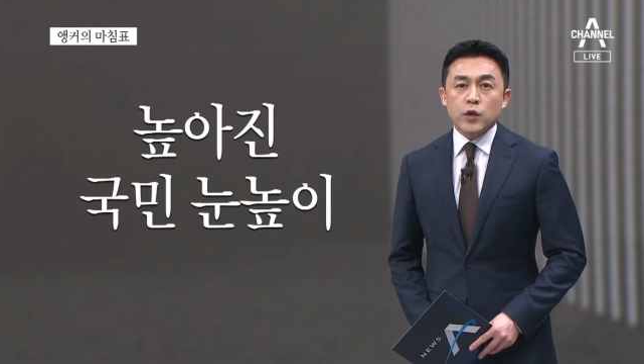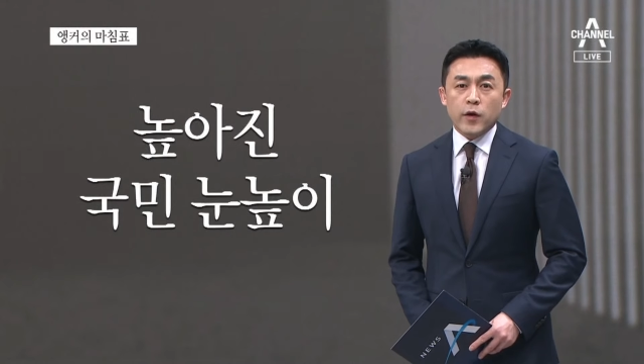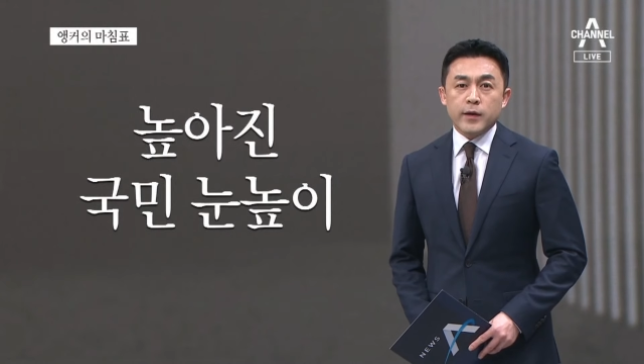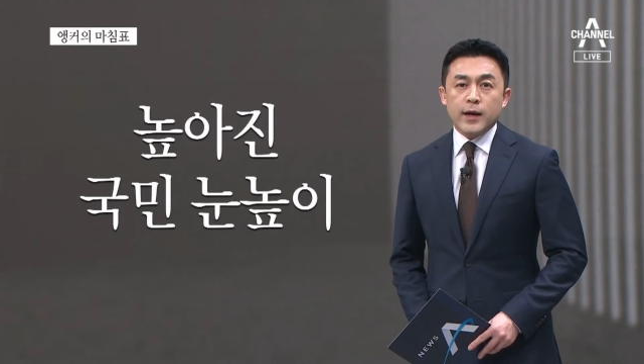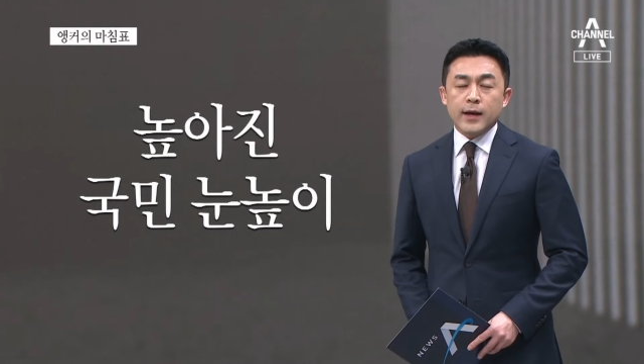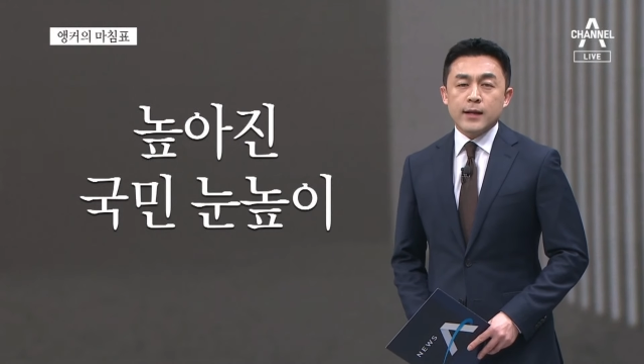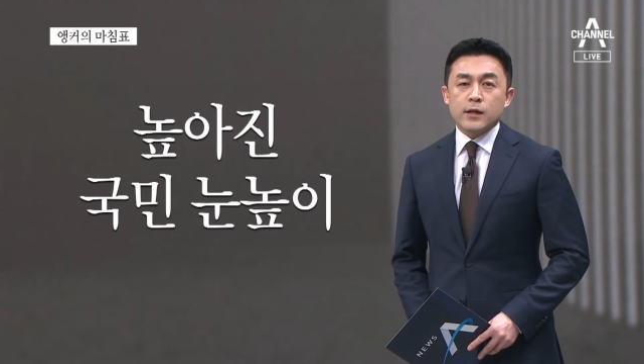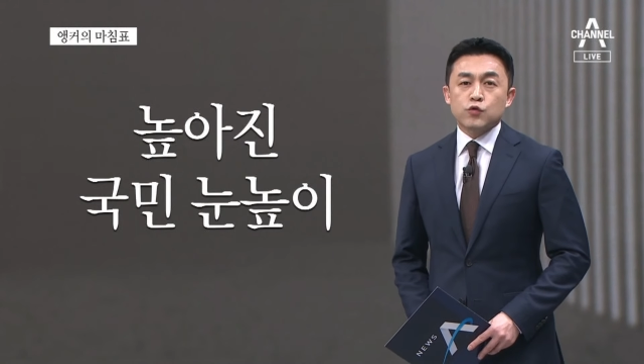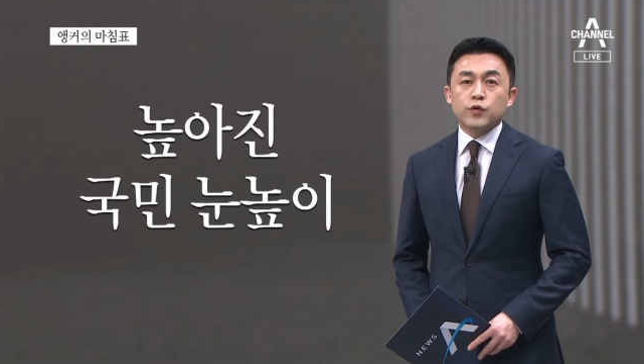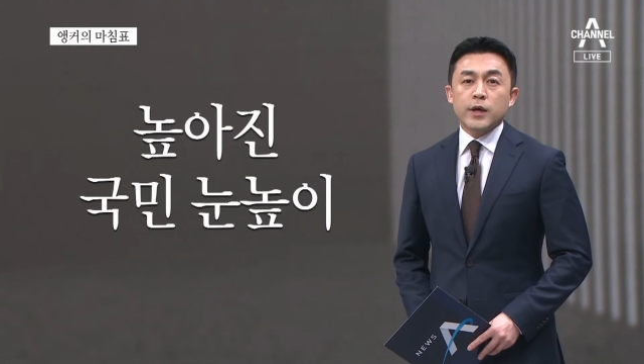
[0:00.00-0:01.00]
되어야
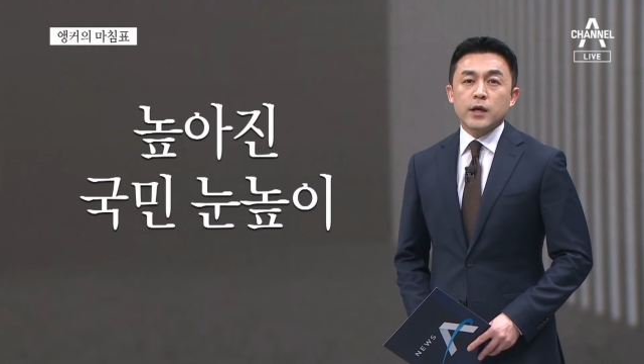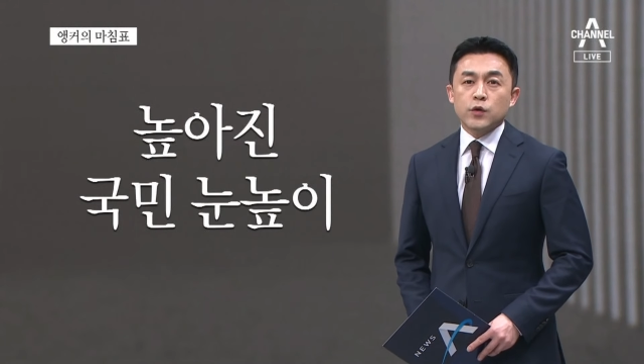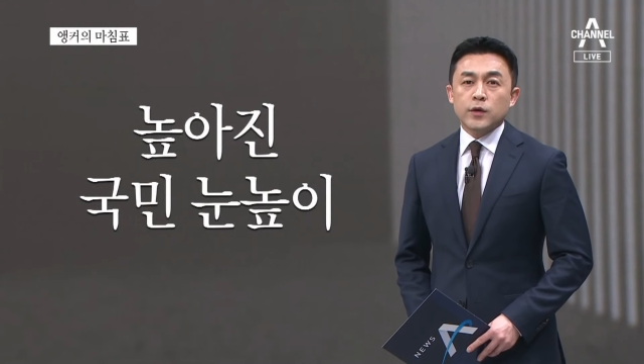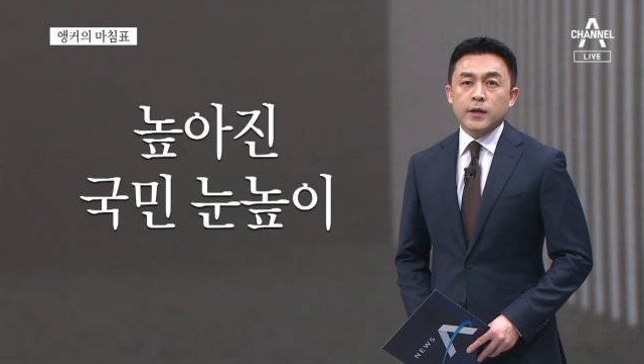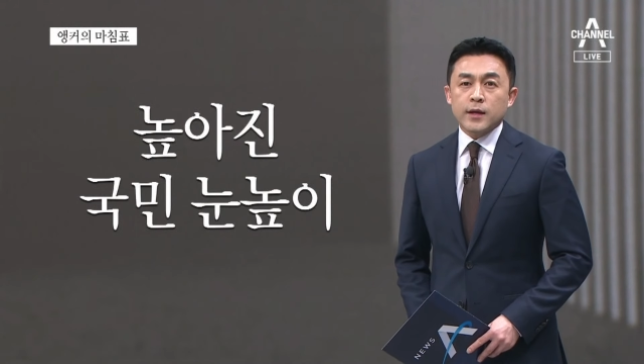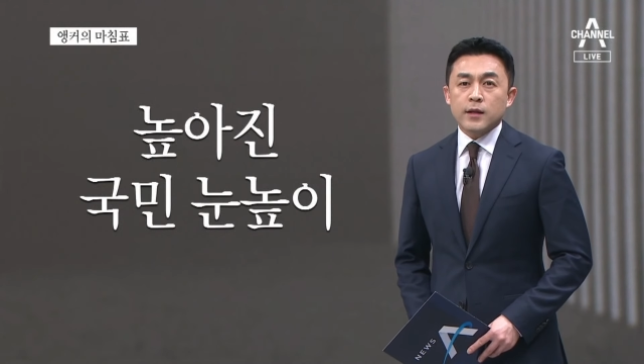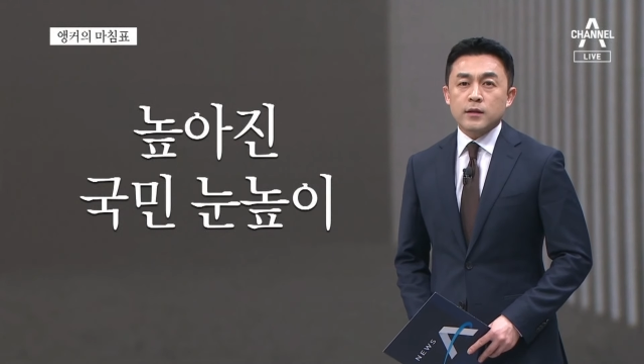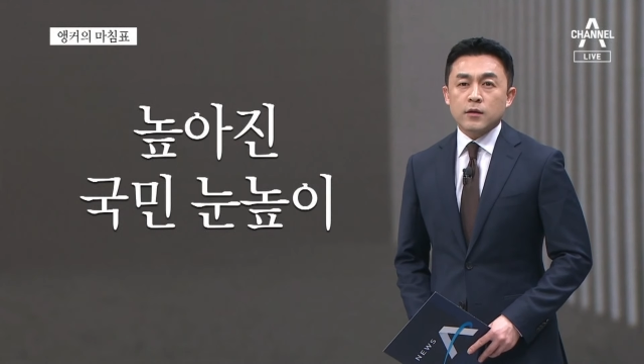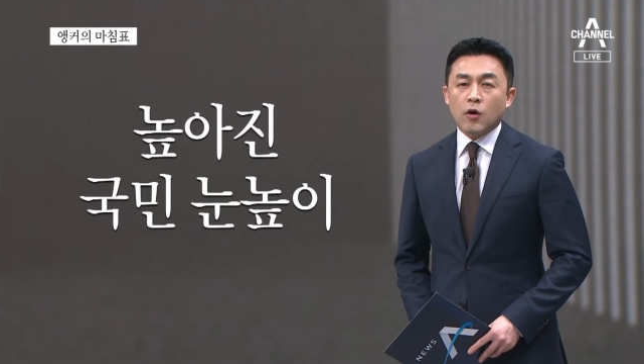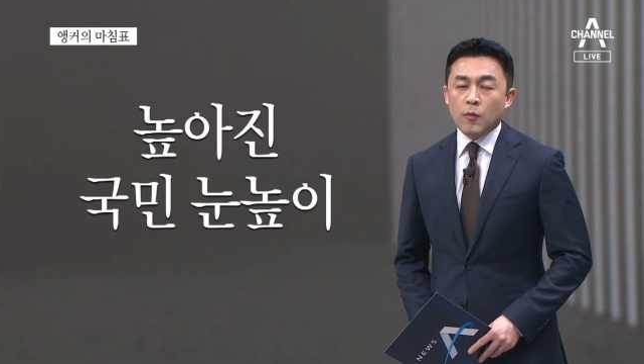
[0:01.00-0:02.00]
할
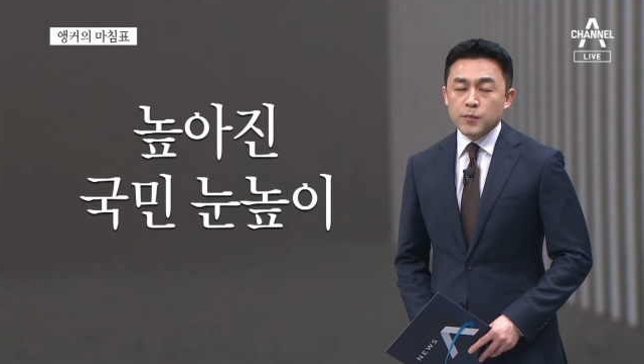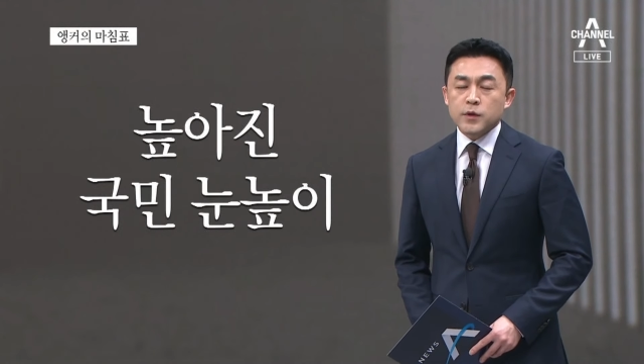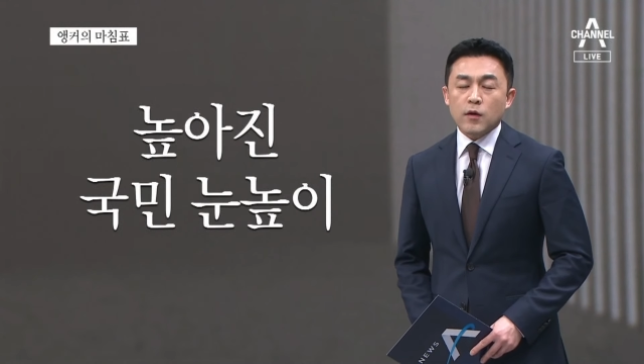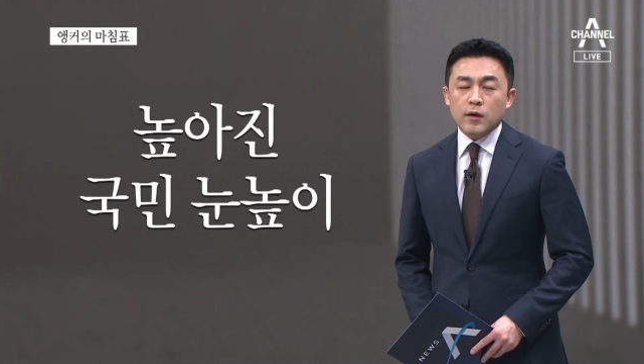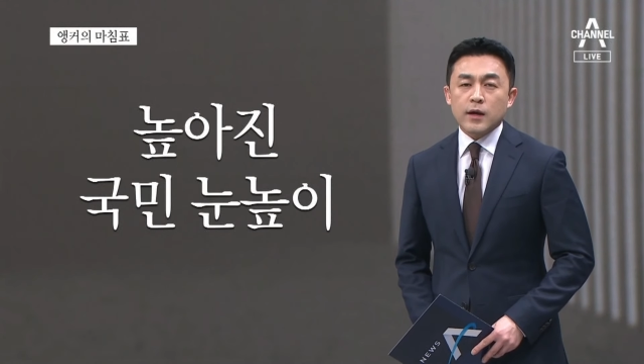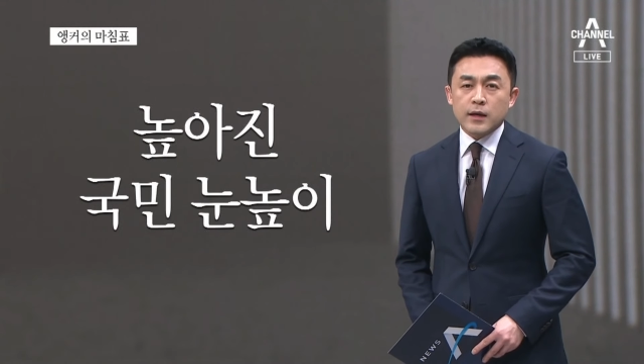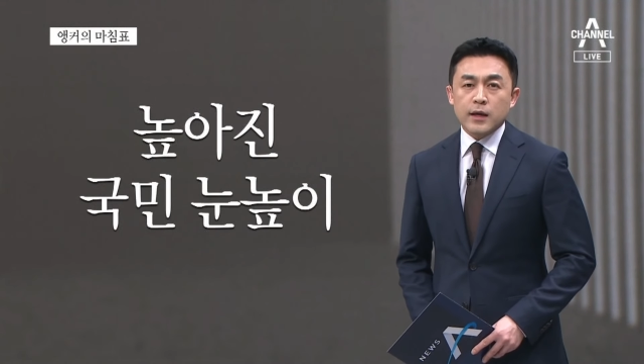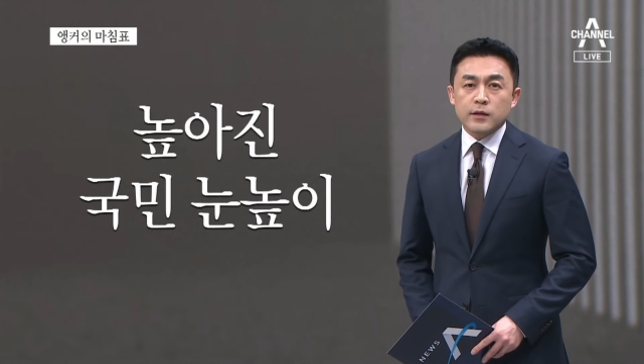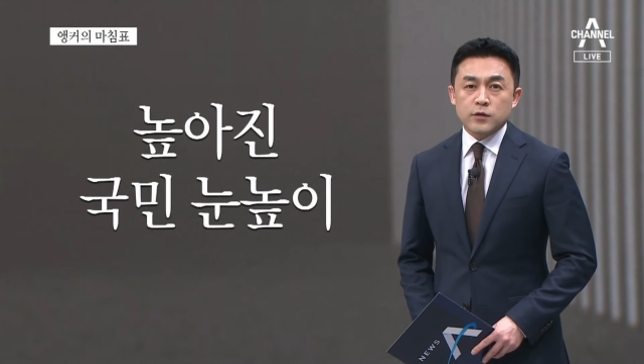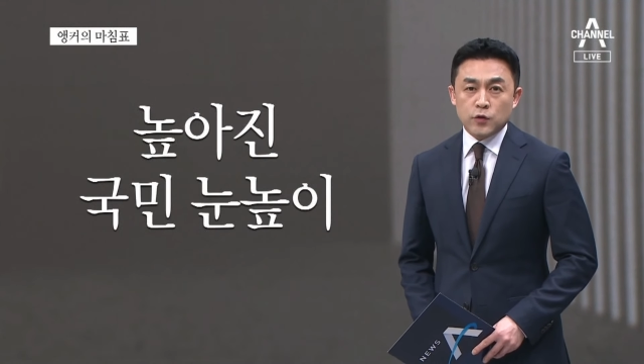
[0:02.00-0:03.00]
국회의원에겐 더
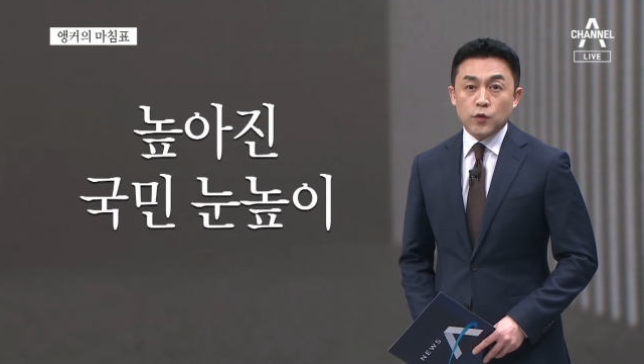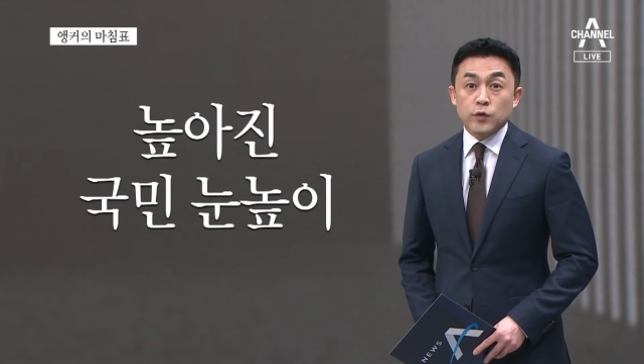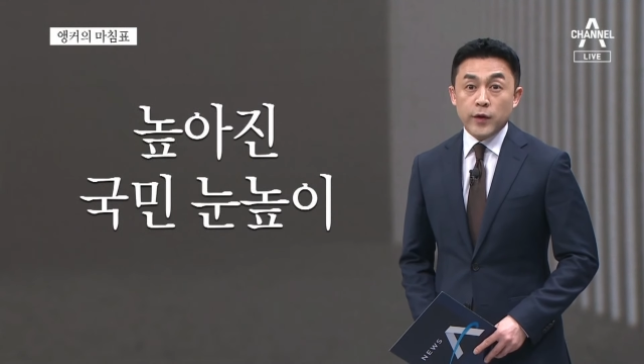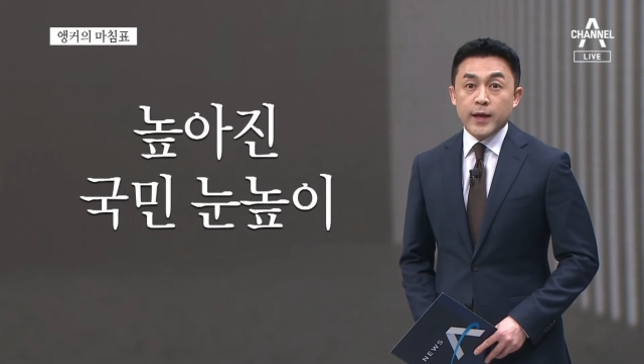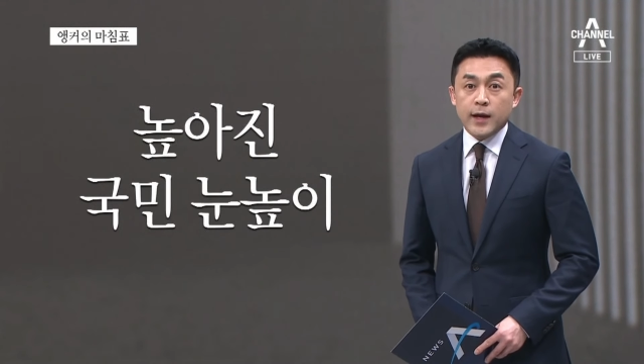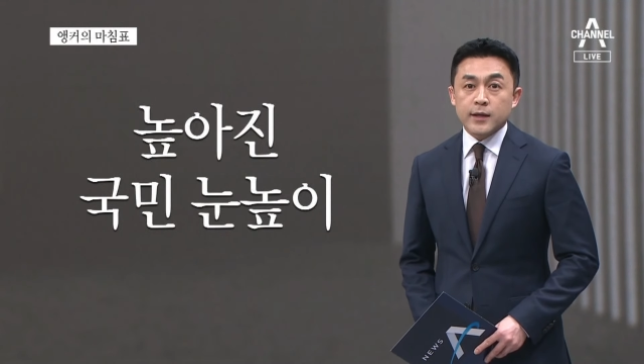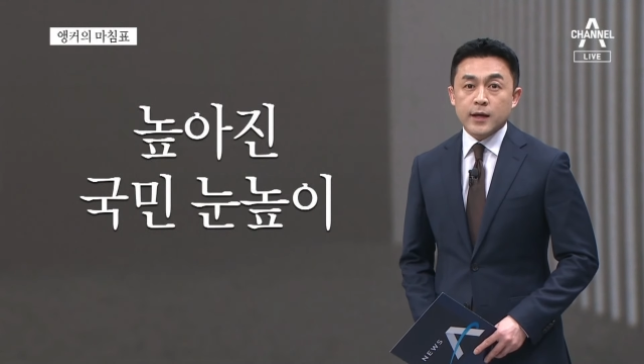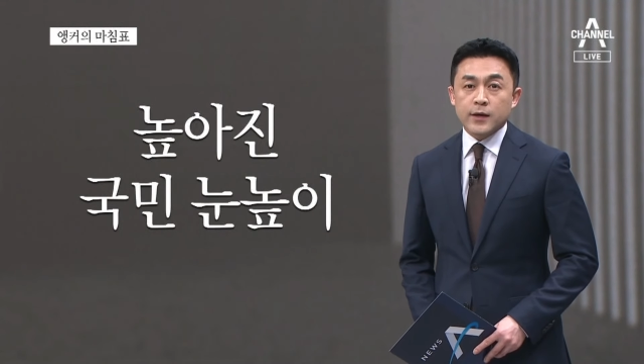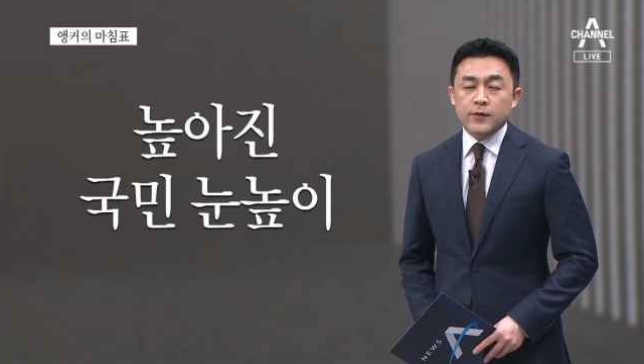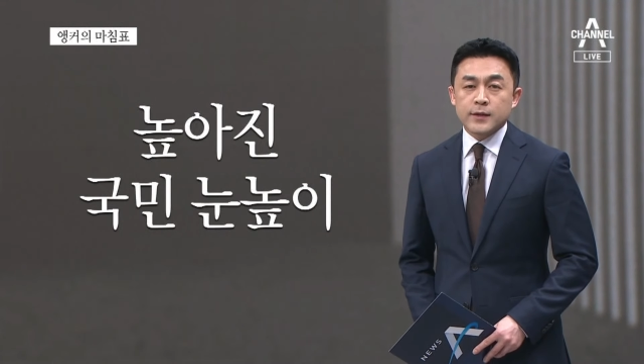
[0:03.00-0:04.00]
엄격하게 적용돼야
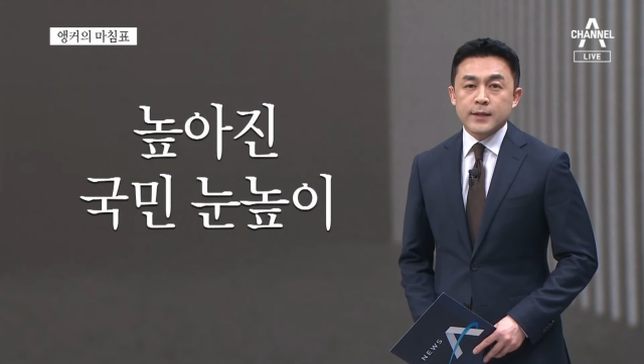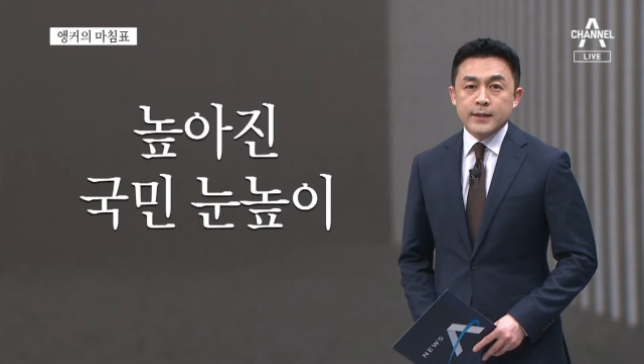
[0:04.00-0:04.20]
하니까요.